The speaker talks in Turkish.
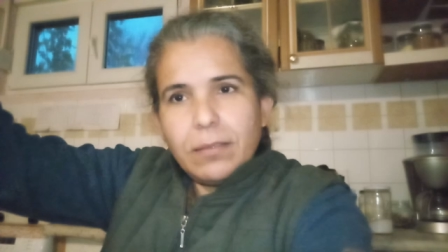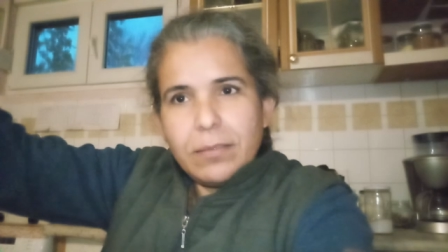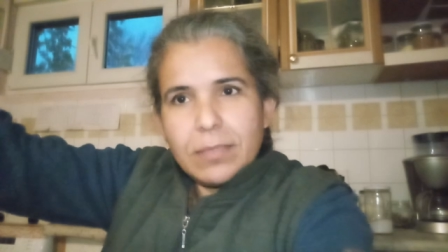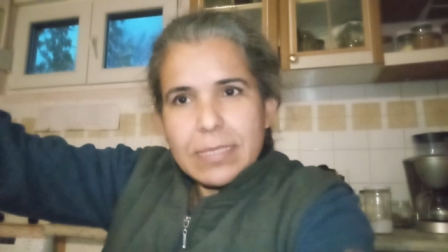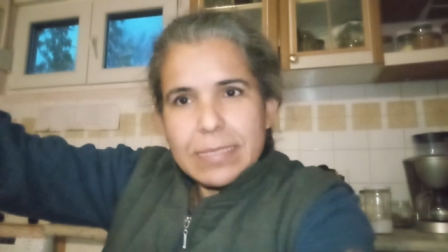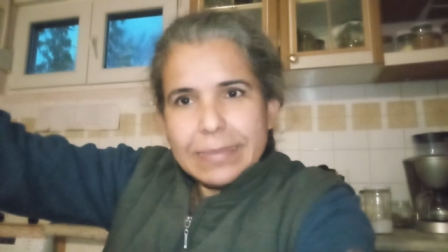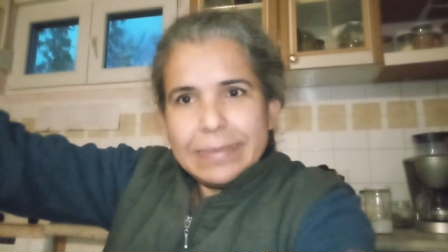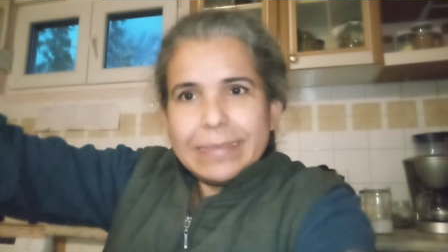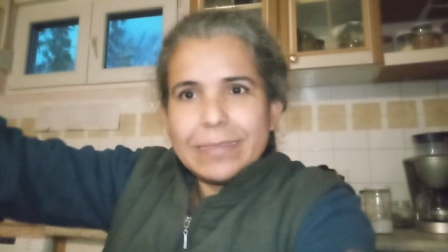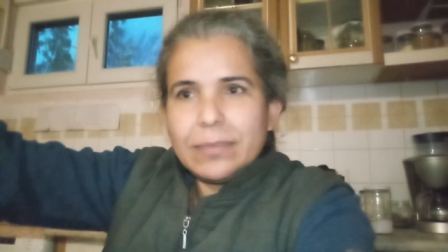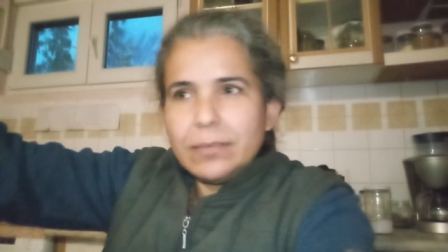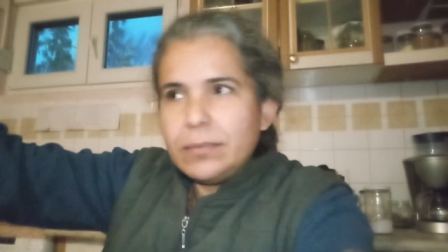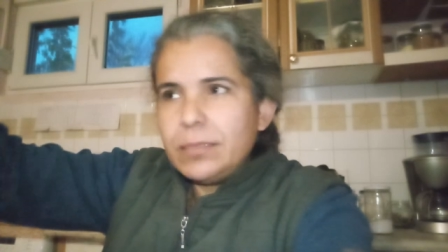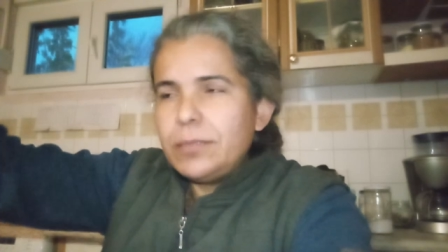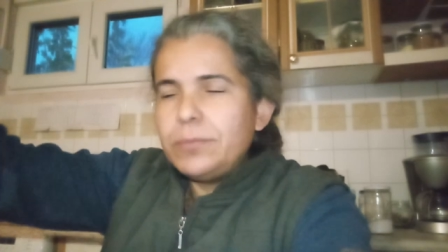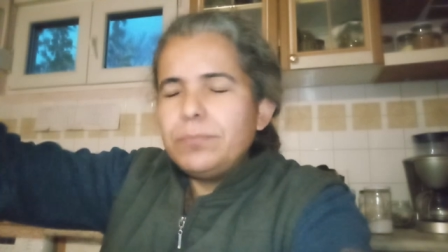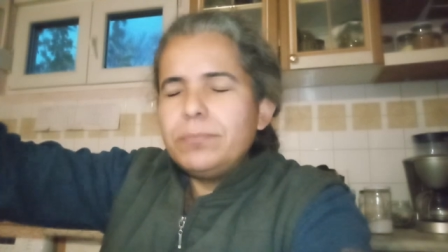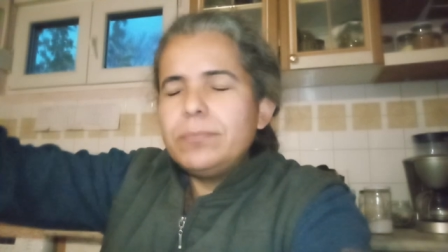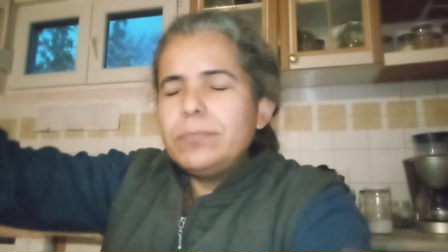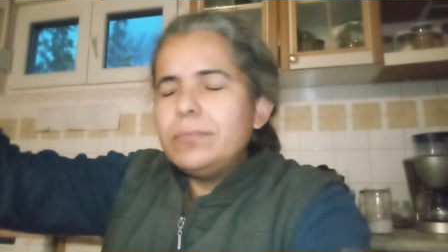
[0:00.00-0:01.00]
sınırın
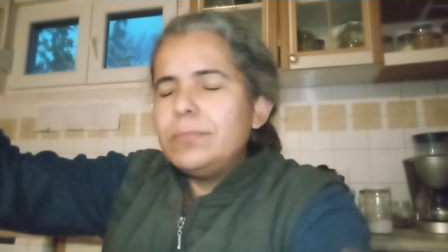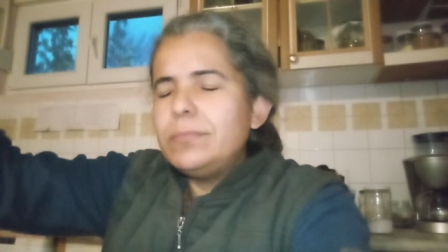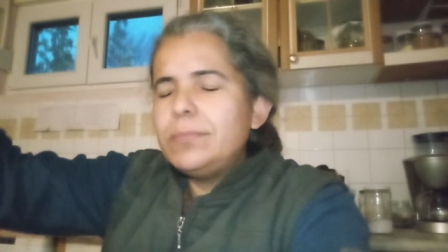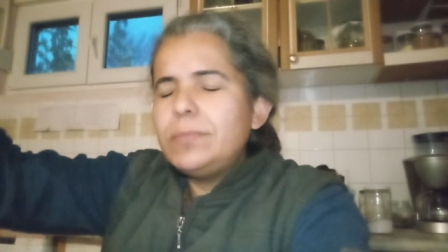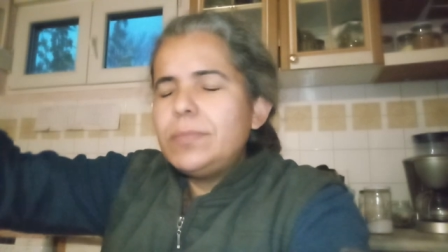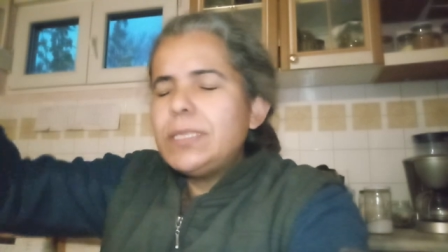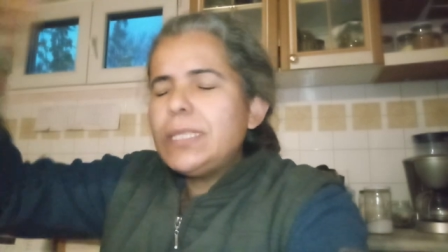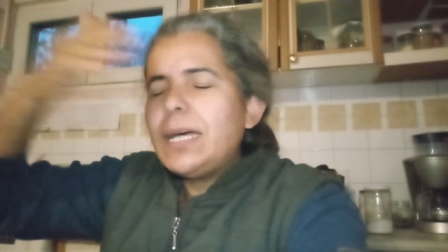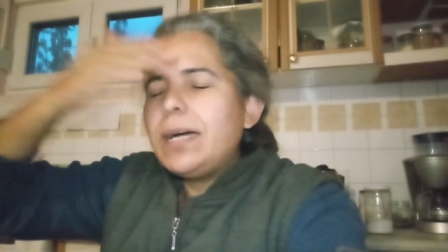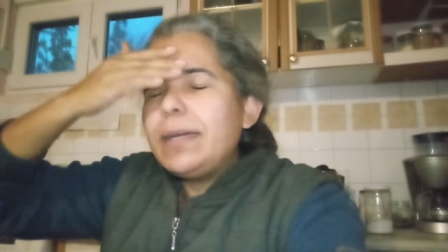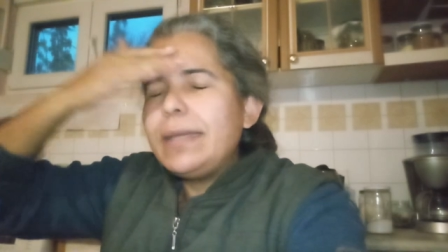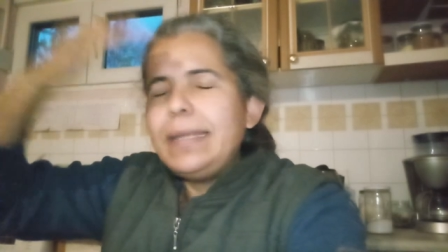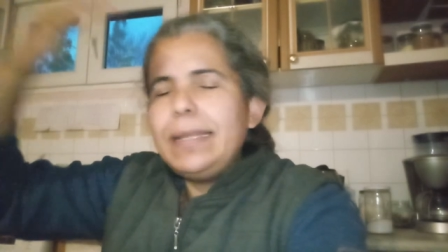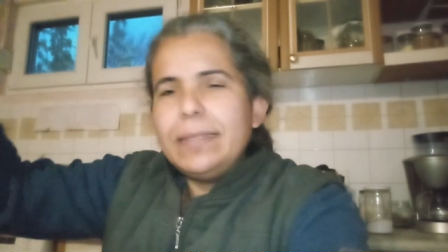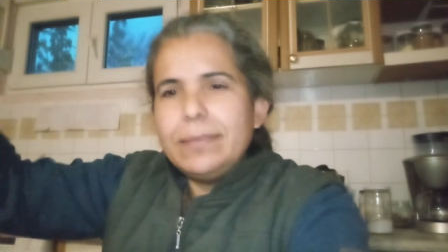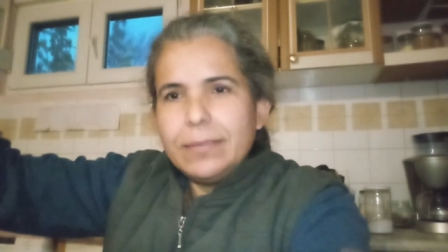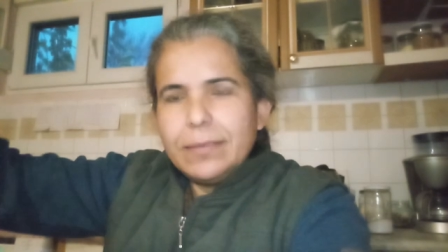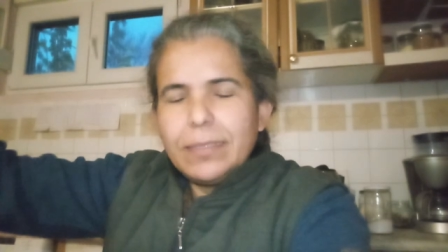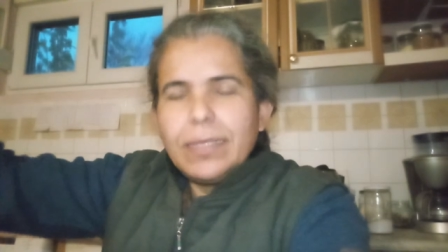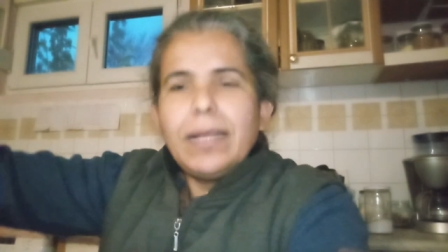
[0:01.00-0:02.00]
e,
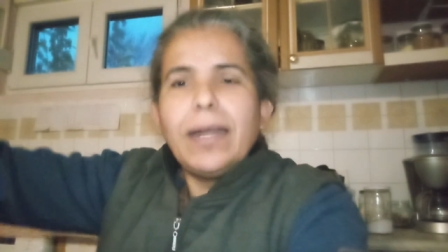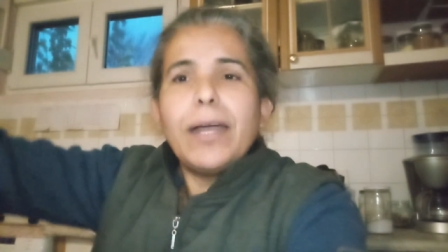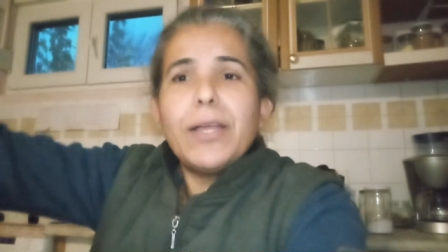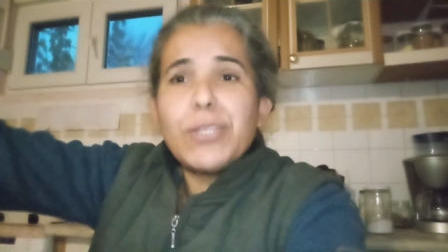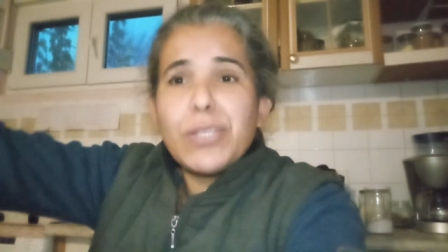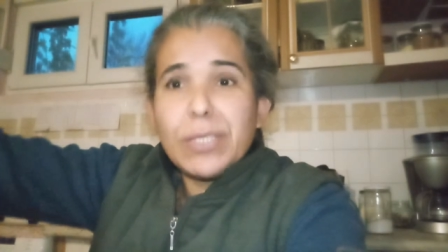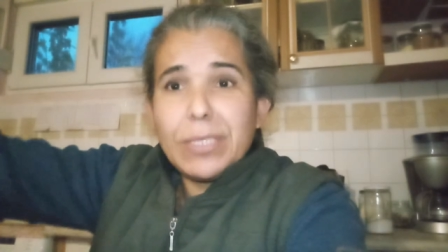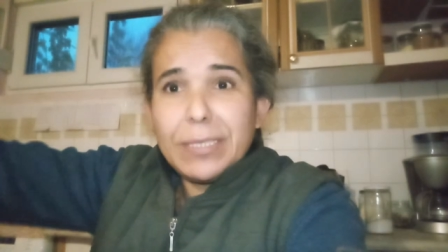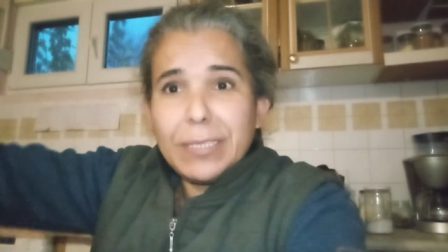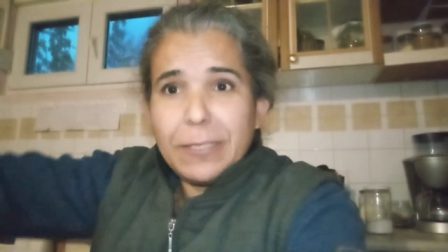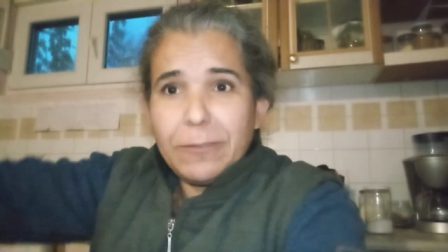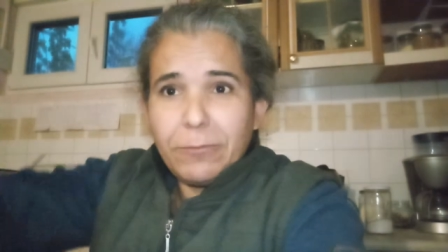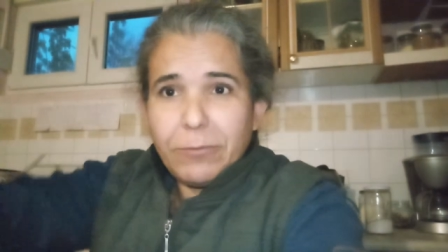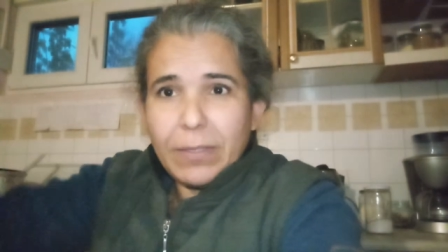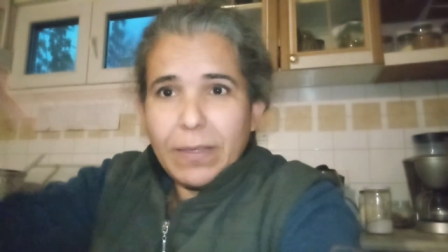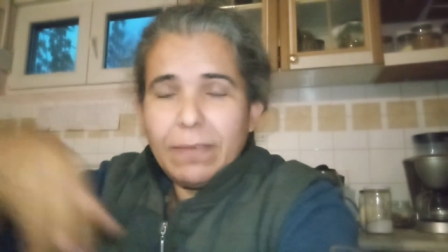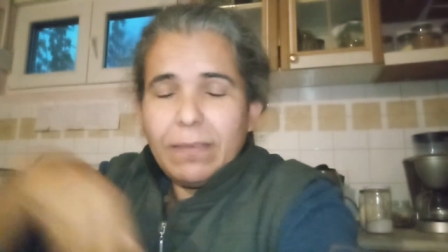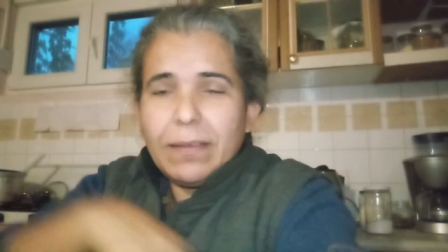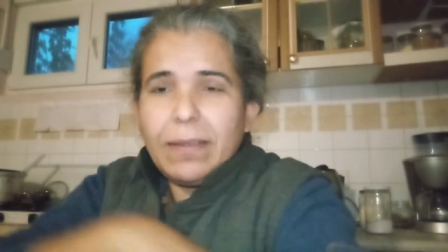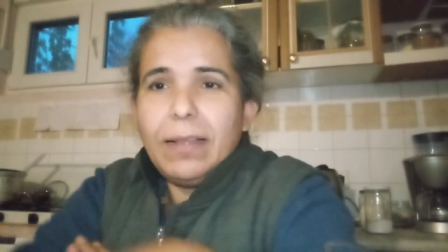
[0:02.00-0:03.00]
sahilin karşı tarafı
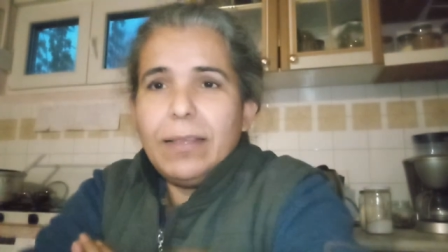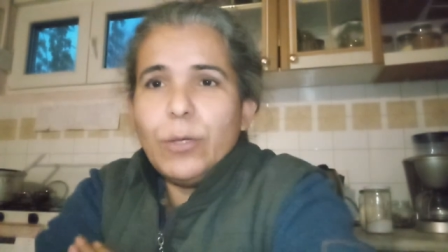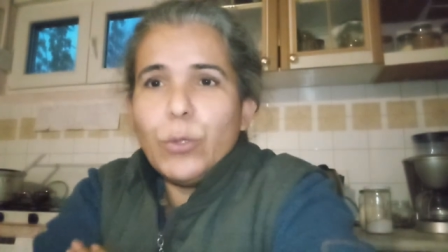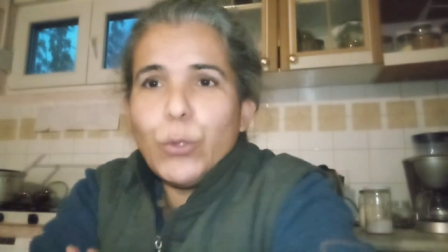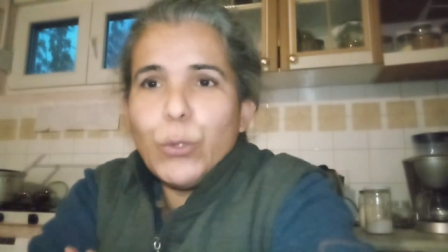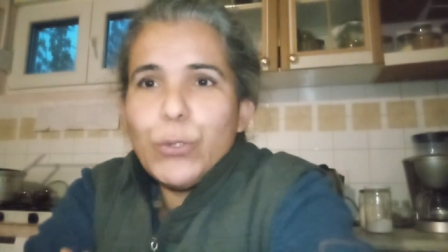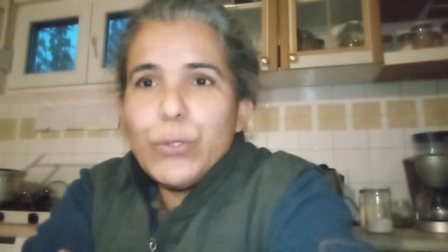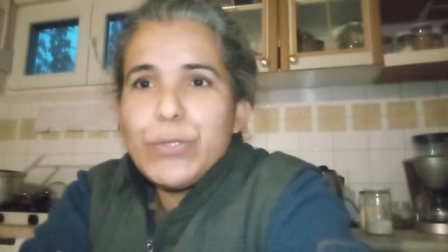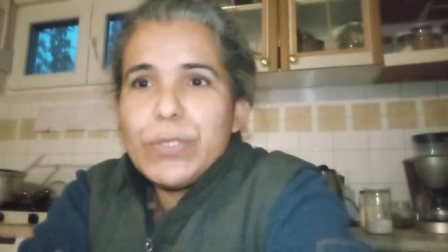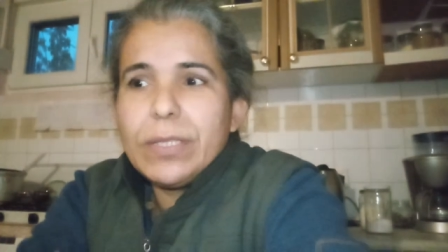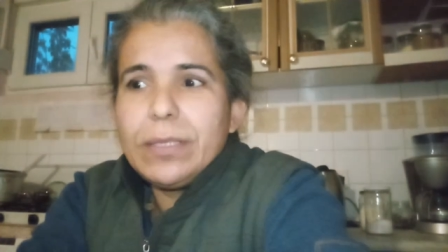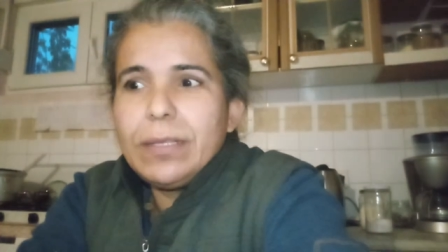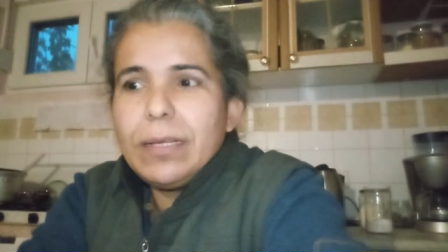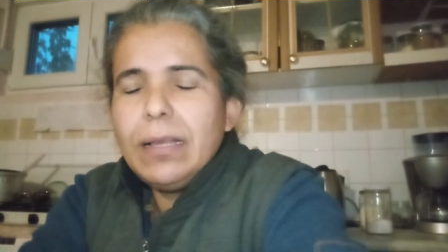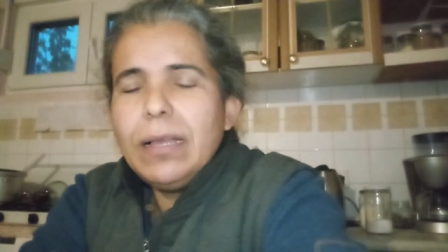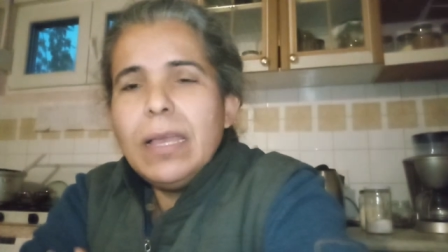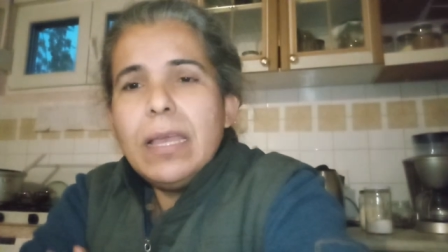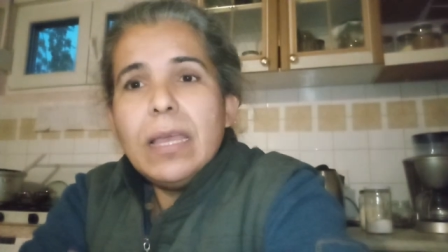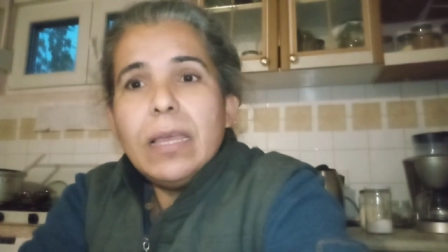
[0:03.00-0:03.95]
İtalya olsa da